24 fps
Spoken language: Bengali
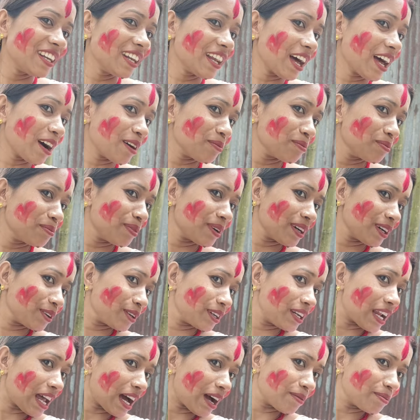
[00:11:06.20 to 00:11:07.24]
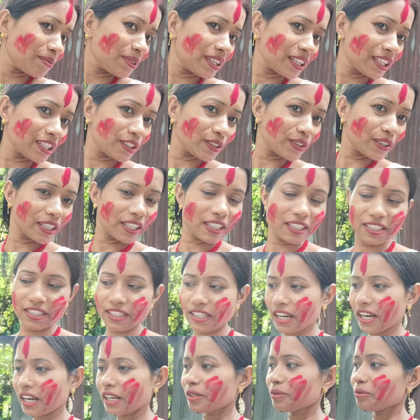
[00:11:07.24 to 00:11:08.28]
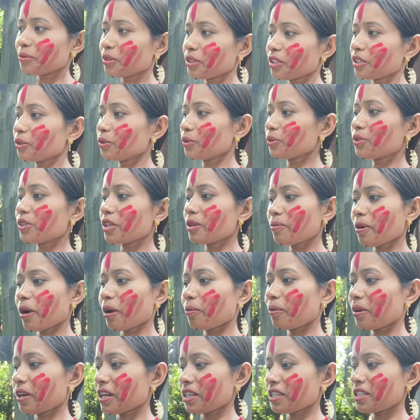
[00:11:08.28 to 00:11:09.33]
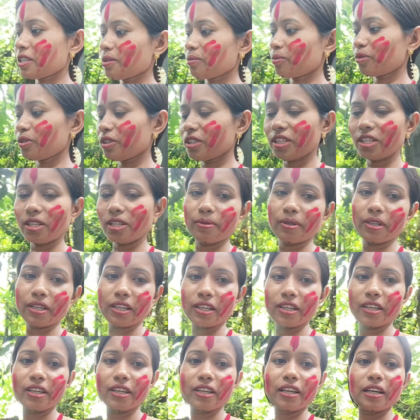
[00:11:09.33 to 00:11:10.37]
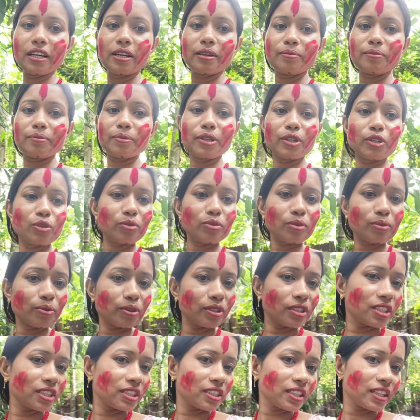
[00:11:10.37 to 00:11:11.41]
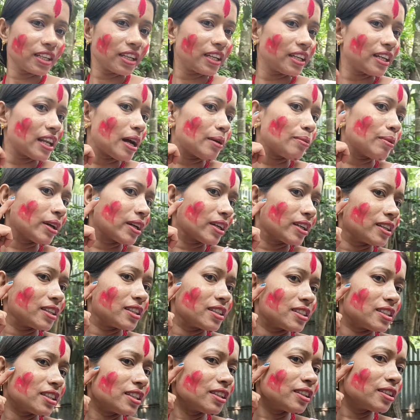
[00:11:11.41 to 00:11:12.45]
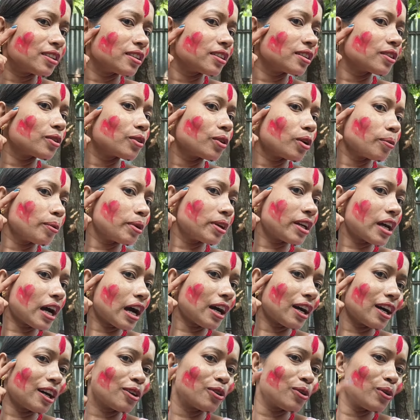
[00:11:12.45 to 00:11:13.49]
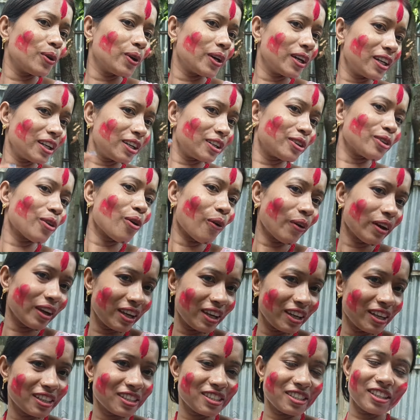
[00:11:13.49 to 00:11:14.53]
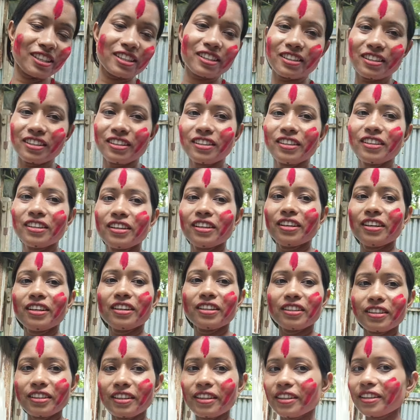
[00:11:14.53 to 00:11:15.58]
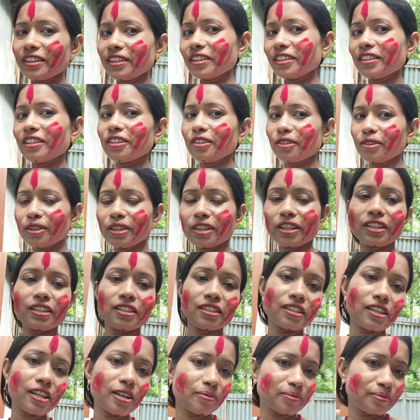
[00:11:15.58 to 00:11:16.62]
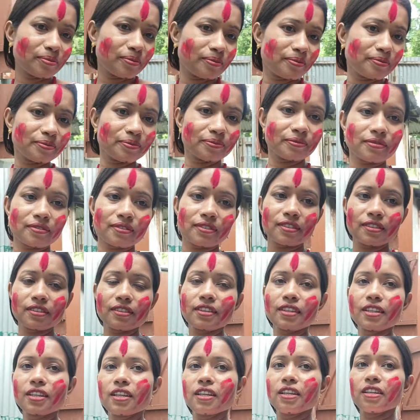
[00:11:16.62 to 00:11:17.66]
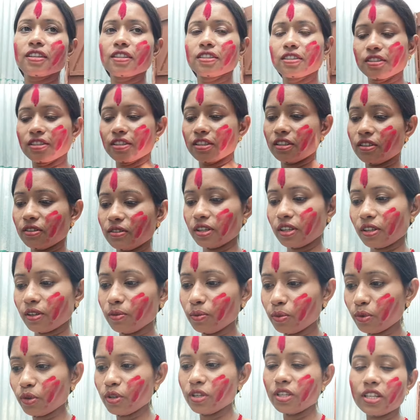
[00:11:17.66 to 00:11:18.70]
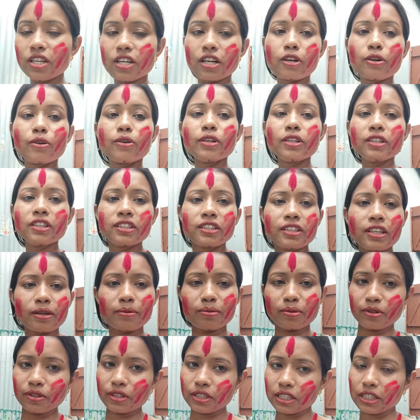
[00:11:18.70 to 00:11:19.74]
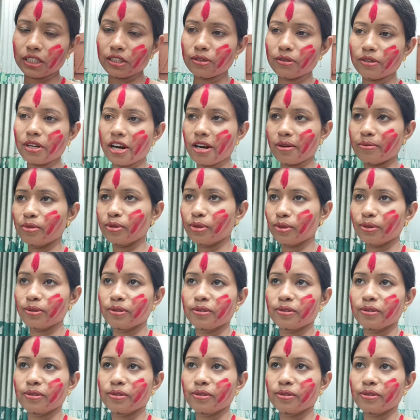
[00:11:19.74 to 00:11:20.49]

লাভ লাভ নাকি হয়ে গেছে গালের মধ্যে দুজনে বারবার রাস্তা বলছে আমাকে প্রীতম বলছে যে কে লাভ আঁকিয়ে দিছে তবে এটা আঁকানো হয়নি এটা হয়ে গেছে আর কি দিতে দিতে হয়ে গেছে লাভ চলো এখন পরিষ্কার হই তারপর হচ্ছে একটু খাবো